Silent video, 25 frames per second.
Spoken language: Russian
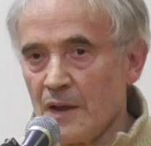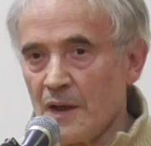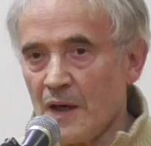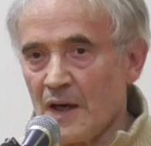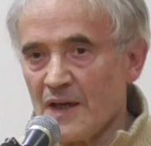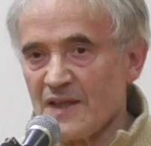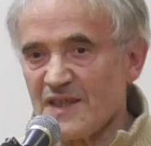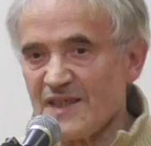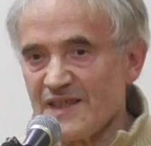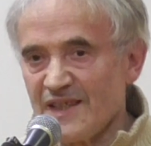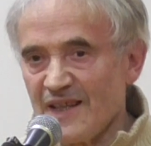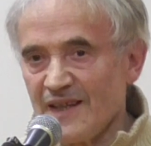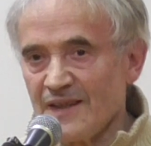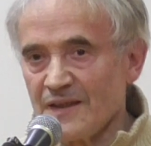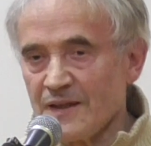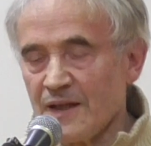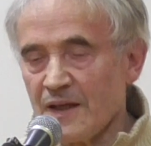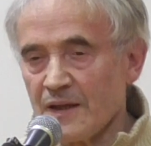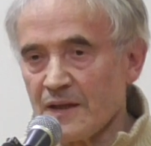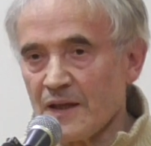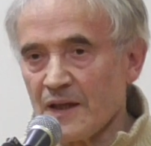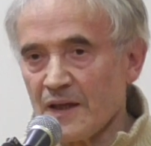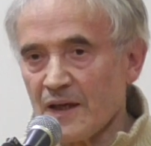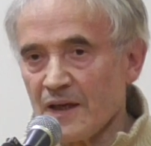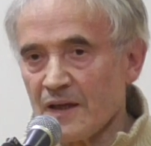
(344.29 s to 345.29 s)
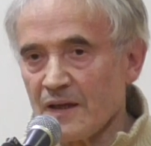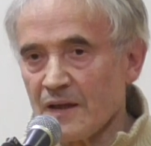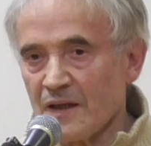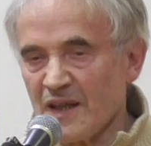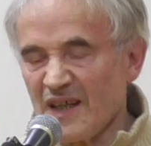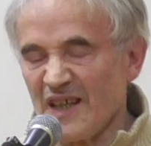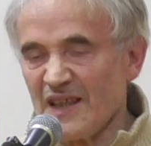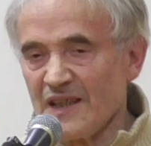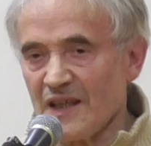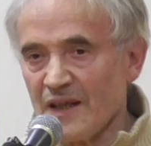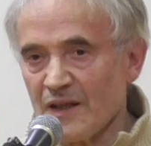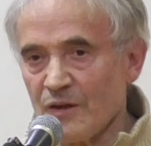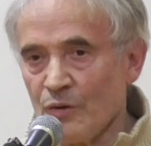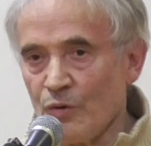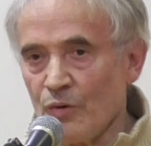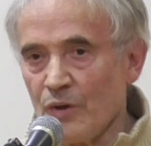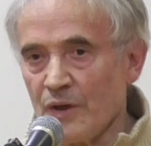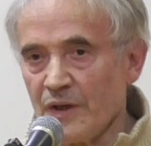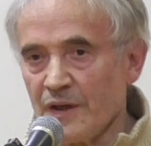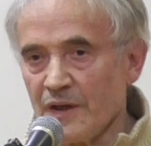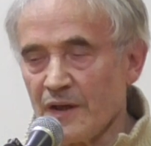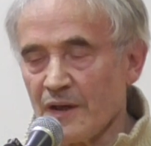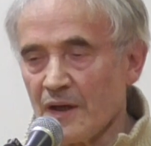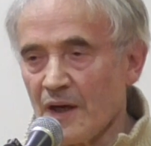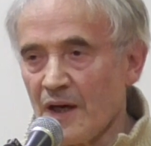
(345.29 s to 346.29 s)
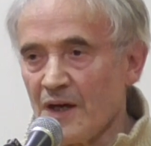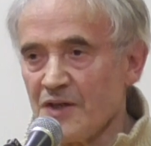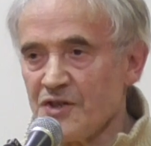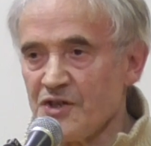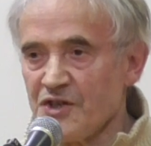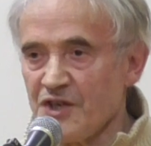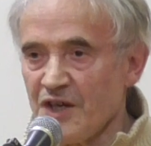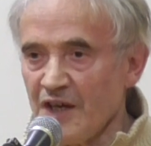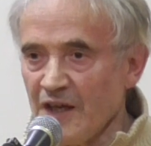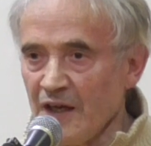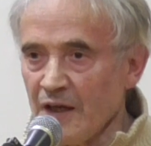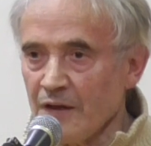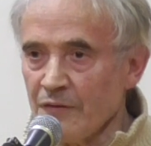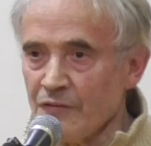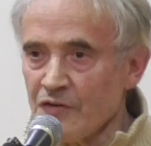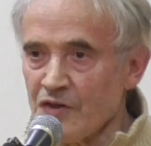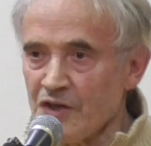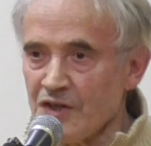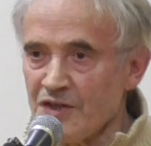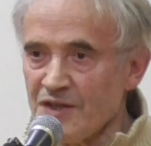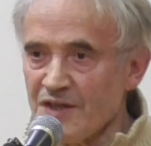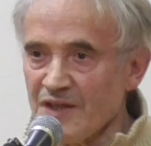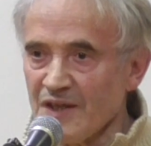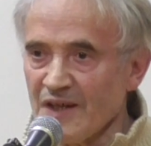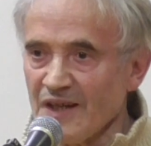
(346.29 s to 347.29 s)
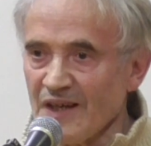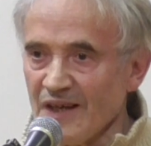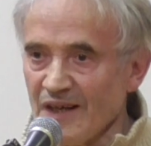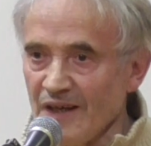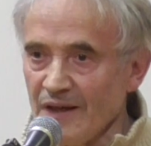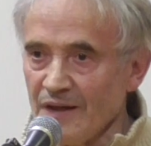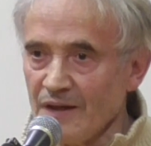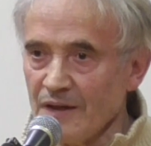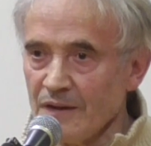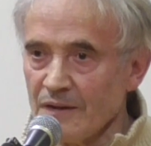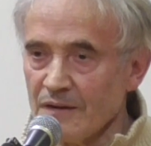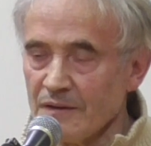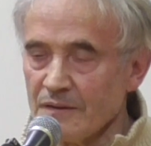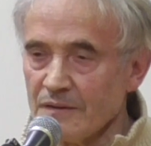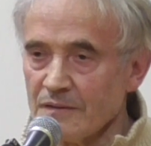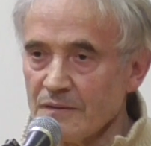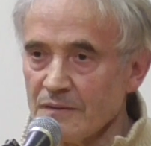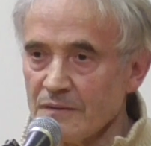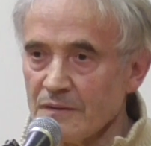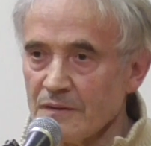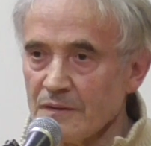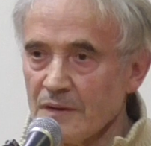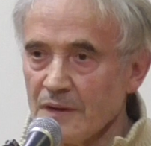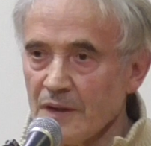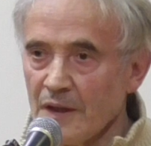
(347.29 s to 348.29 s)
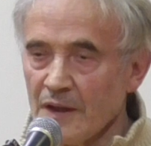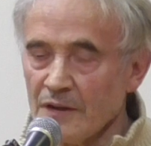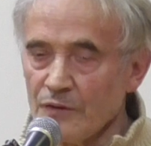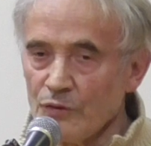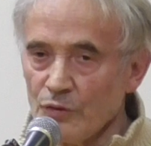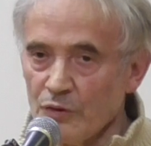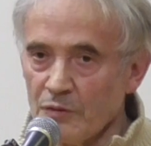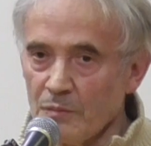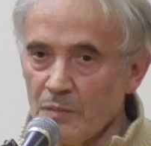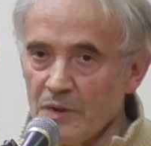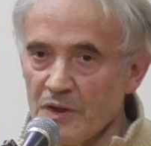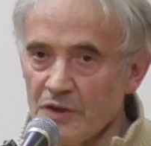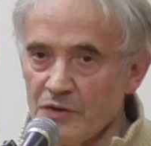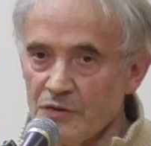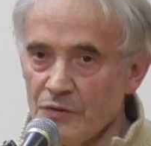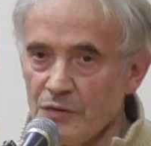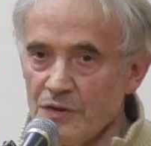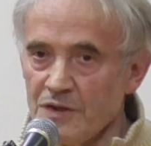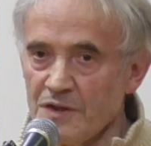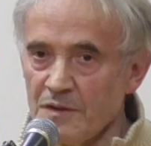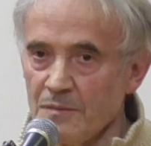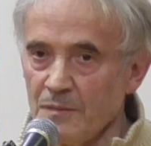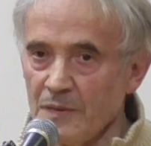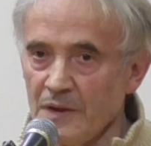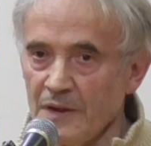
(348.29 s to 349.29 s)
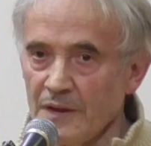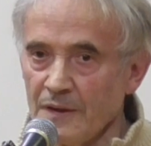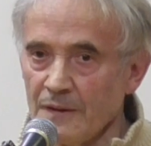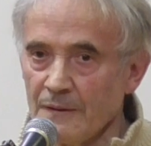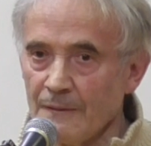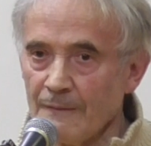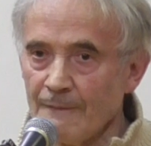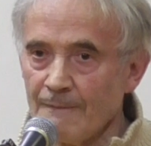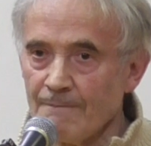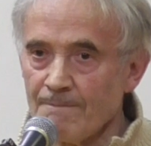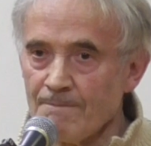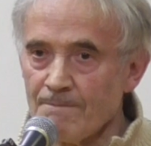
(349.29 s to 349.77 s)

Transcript: Останки колокольни, отчаявшийся край Одной большой земли.